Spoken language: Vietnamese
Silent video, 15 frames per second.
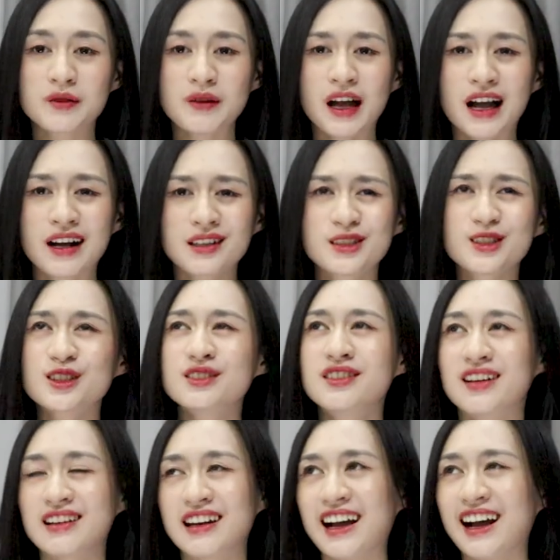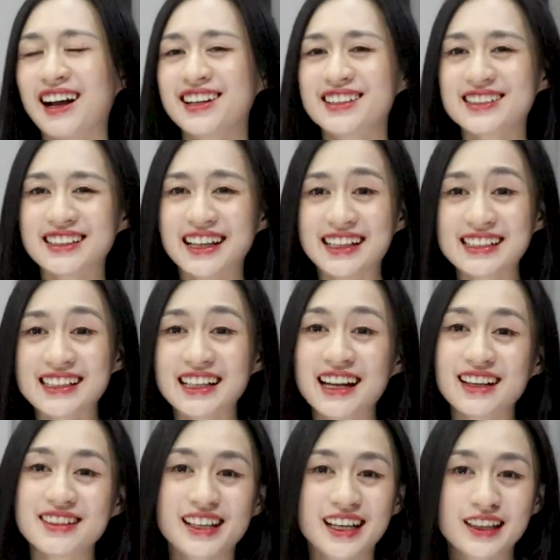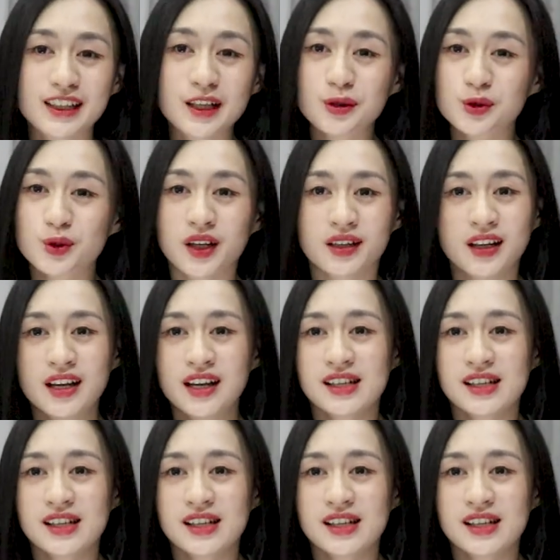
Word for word: Và cứ tưởng là đấy sẽ là những cái tiêu chuẩn